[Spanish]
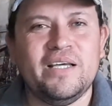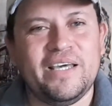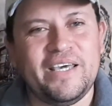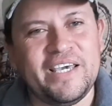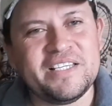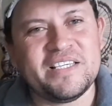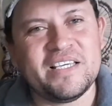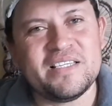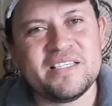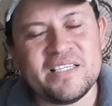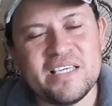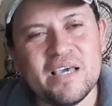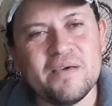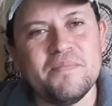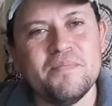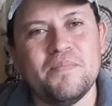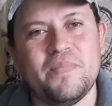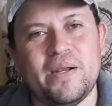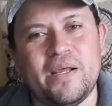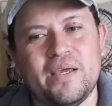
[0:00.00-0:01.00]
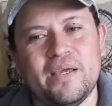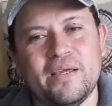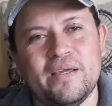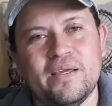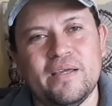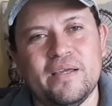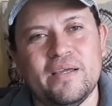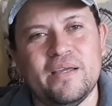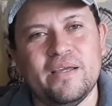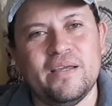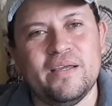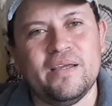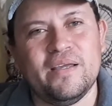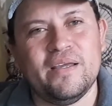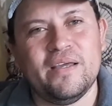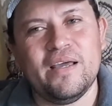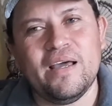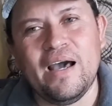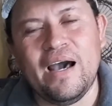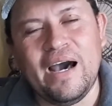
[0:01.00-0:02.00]
ese siempre
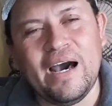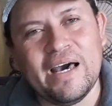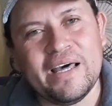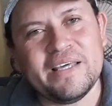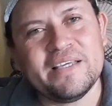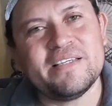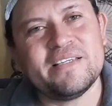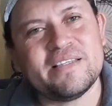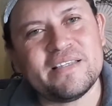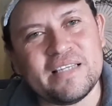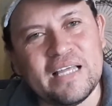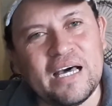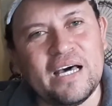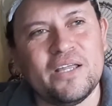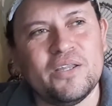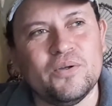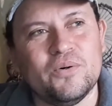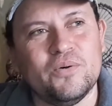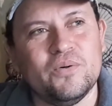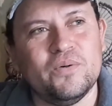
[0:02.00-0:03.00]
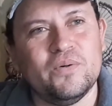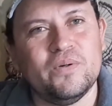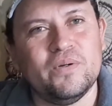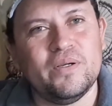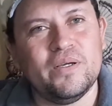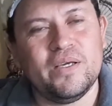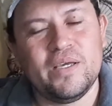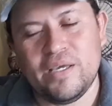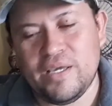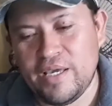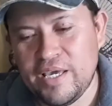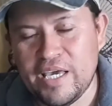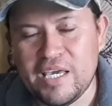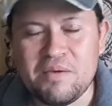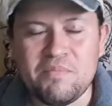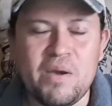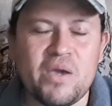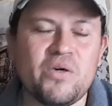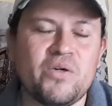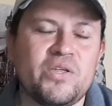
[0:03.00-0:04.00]
ha estado
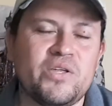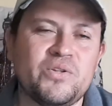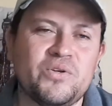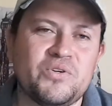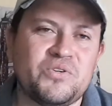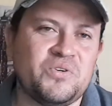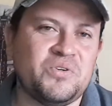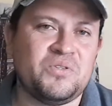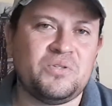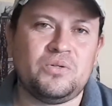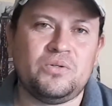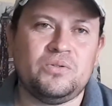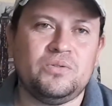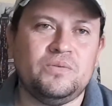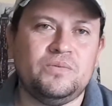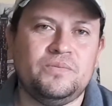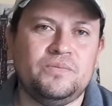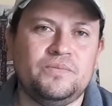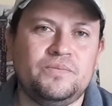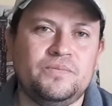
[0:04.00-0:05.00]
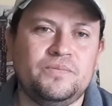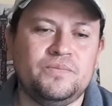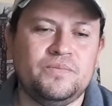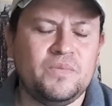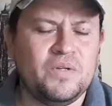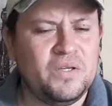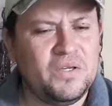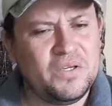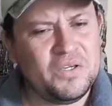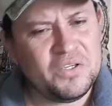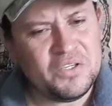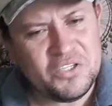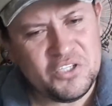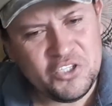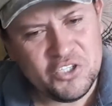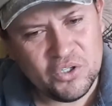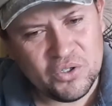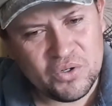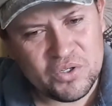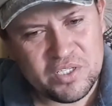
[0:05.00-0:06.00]
en medio de nosotros.
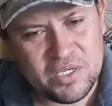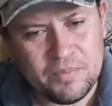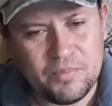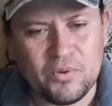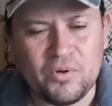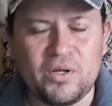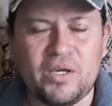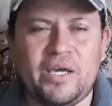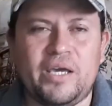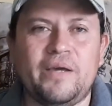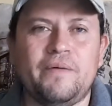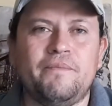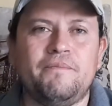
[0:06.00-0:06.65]
Yo no sé por qué.